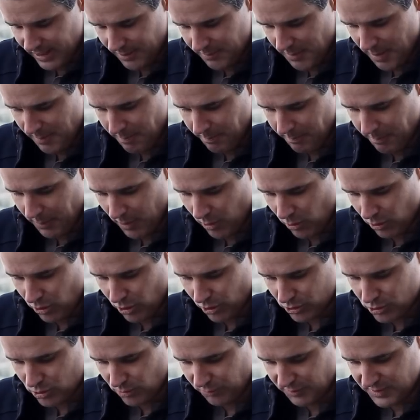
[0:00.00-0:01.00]
mais pas encore
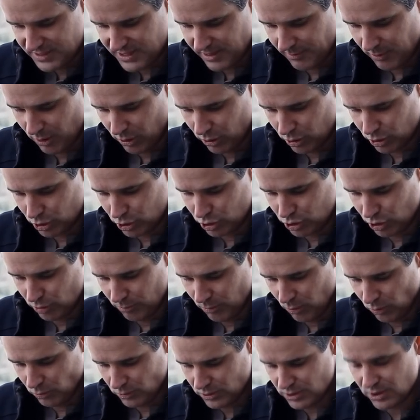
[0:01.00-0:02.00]
suffisamment. Je
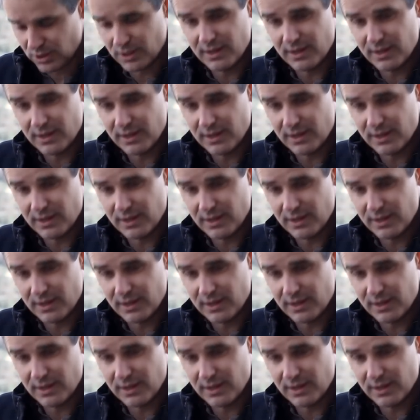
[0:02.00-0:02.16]
monte,